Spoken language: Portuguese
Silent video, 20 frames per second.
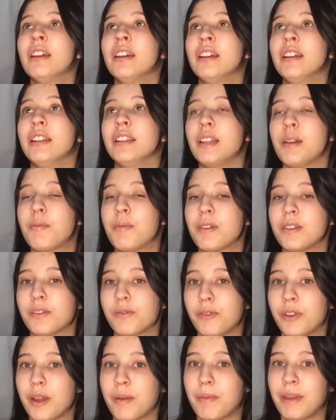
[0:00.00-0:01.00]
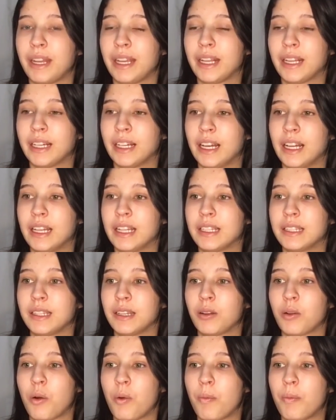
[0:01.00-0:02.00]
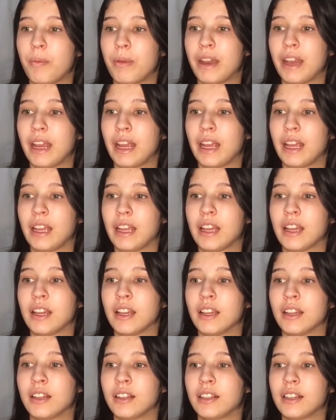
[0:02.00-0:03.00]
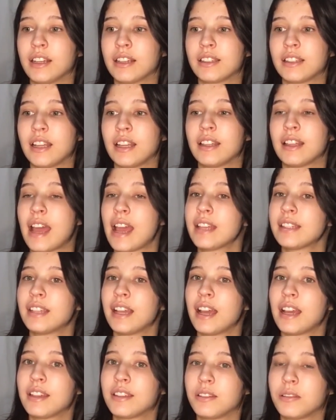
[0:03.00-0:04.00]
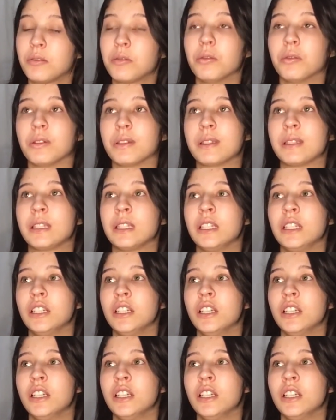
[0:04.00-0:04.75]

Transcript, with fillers: depois eu fui na Americanas e comprei, gastei 10 reais em doce.